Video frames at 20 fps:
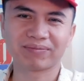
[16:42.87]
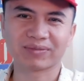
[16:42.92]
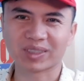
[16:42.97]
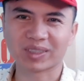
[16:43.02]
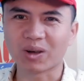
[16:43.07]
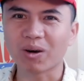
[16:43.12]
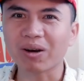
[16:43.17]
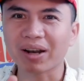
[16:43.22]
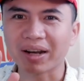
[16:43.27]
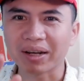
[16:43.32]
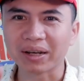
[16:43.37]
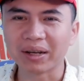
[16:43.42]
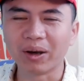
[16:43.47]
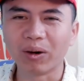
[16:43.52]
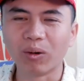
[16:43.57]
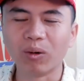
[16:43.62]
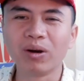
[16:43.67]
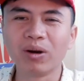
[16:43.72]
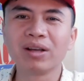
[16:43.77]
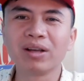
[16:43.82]
đó là
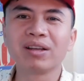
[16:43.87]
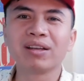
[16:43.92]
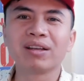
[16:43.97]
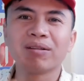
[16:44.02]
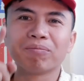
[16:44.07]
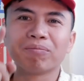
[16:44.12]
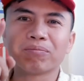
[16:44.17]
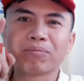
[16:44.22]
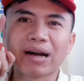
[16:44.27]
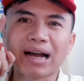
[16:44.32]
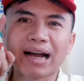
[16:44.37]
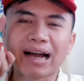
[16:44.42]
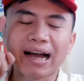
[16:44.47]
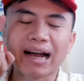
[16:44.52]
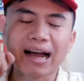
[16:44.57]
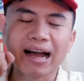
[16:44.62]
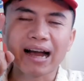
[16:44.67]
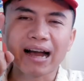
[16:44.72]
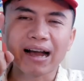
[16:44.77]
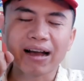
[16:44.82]
điều
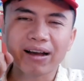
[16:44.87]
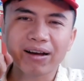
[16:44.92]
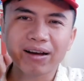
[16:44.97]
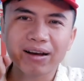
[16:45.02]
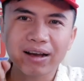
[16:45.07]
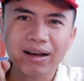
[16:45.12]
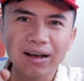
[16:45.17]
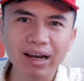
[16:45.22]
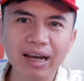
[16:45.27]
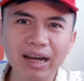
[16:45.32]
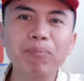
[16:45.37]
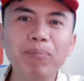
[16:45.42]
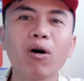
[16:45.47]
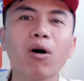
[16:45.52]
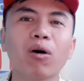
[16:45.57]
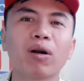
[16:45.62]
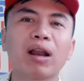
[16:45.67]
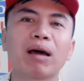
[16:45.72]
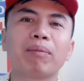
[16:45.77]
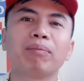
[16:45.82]
mà
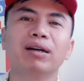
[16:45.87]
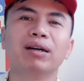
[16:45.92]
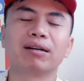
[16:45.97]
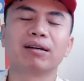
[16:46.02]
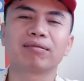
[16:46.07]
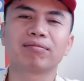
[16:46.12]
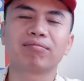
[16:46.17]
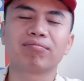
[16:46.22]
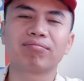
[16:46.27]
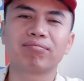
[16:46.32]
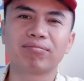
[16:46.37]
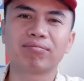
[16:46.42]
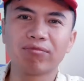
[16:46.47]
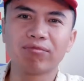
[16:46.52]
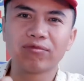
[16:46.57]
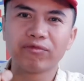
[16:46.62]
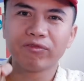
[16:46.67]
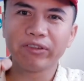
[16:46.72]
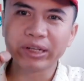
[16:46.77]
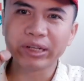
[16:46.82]
apple làm được
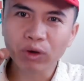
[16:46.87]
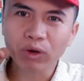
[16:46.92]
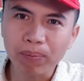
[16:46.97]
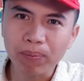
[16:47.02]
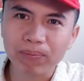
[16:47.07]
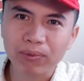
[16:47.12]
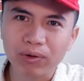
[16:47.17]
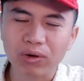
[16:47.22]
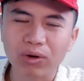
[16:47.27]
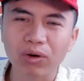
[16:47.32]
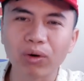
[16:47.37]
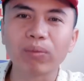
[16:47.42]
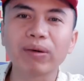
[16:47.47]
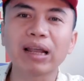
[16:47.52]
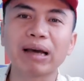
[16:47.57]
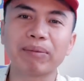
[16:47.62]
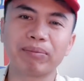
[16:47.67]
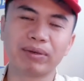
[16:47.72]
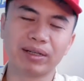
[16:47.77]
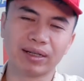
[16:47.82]
Vinhub cũng
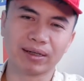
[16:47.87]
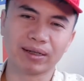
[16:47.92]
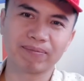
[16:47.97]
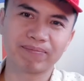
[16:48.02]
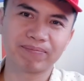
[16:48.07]
làm được